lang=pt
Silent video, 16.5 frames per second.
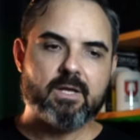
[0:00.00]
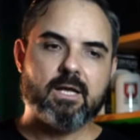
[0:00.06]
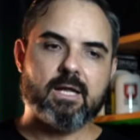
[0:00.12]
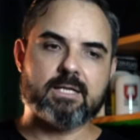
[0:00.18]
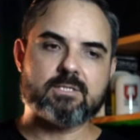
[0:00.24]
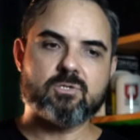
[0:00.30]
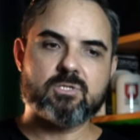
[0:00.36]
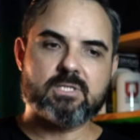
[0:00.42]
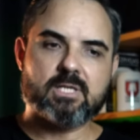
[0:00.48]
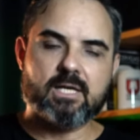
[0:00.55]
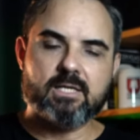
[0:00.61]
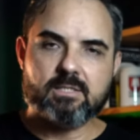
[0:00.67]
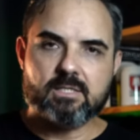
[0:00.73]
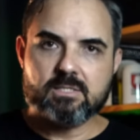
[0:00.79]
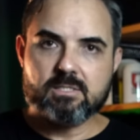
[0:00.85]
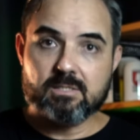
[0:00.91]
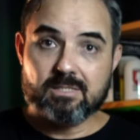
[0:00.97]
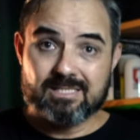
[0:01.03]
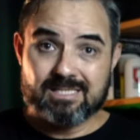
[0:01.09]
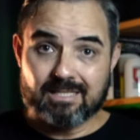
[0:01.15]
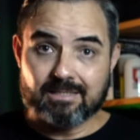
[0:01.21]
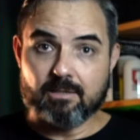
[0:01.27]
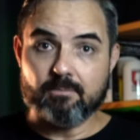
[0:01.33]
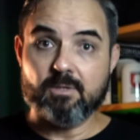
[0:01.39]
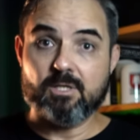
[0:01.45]
Elas são extraídas
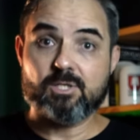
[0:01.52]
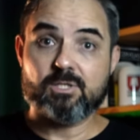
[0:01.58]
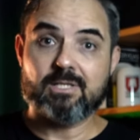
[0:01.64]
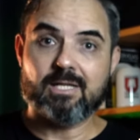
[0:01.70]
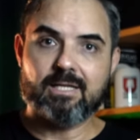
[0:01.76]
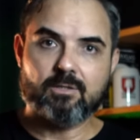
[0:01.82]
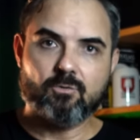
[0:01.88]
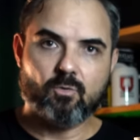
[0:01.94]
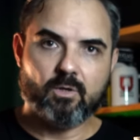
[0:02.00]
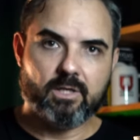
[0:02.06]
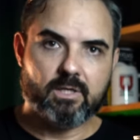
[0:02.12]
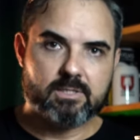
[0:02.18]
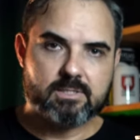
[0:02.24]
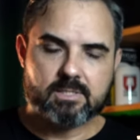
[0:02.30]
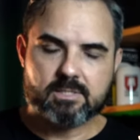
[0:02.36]
exatamente da natureza,